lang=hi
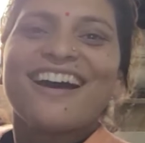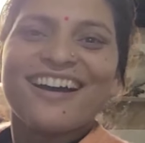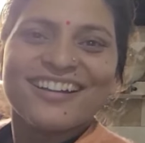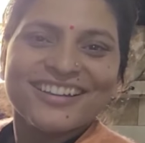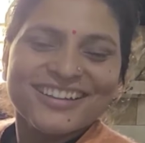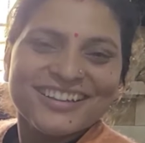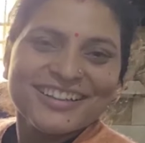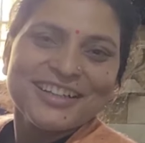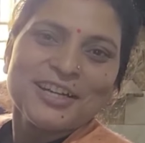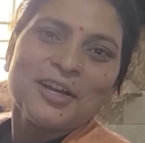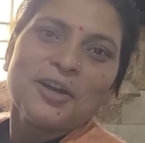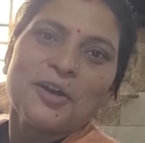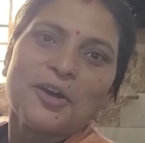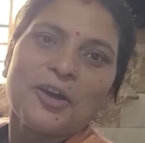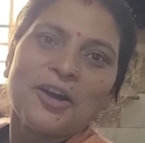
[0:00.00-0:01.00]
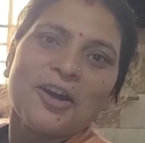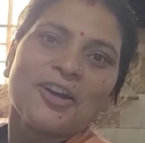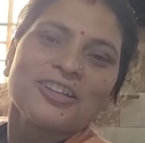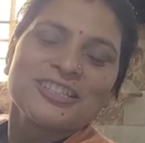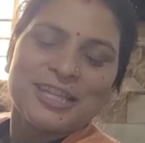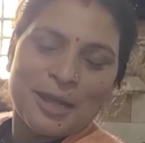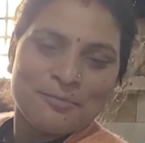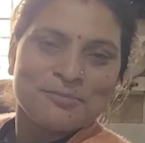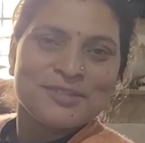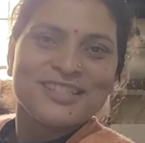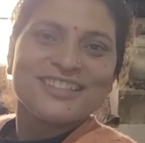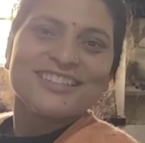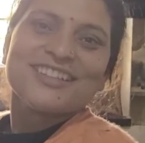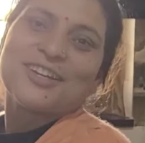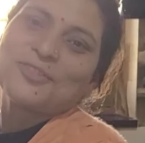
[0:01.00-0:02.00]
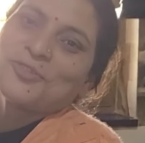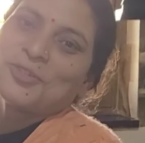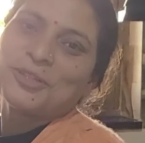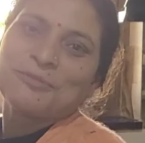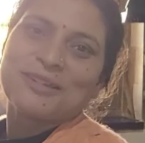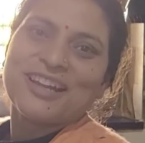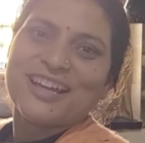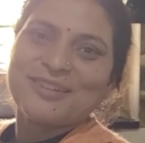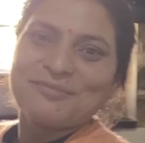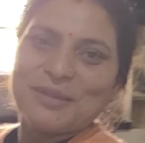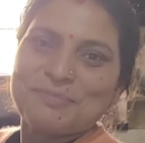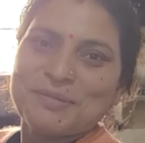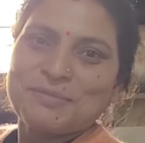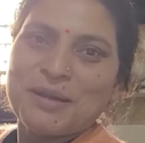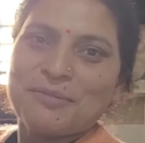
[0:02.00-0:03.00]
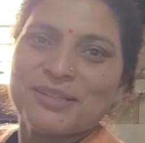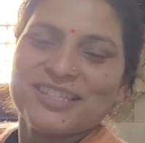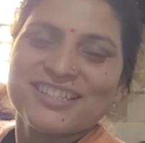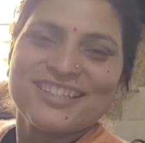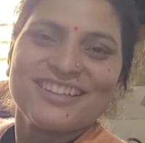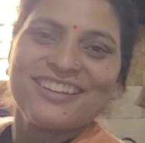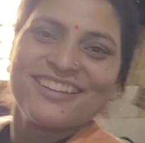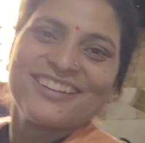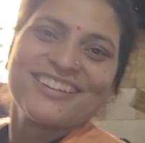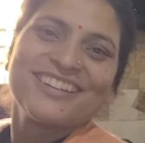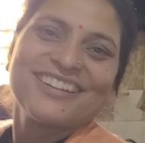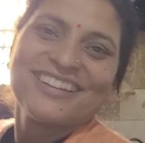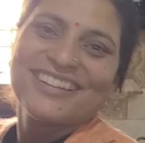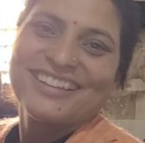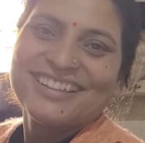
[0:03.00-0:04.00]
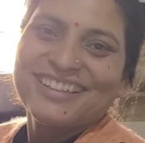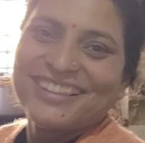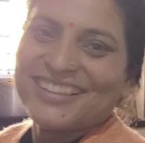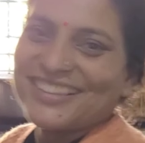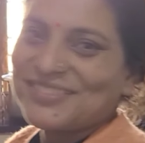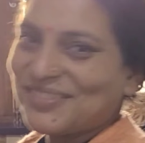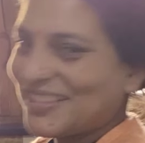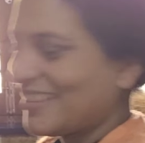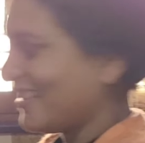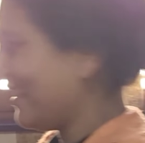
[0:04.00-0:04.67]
दाल और सब्जी और रोटी बनानी मैं अपने मामा जी के लिए हाँ देखो बस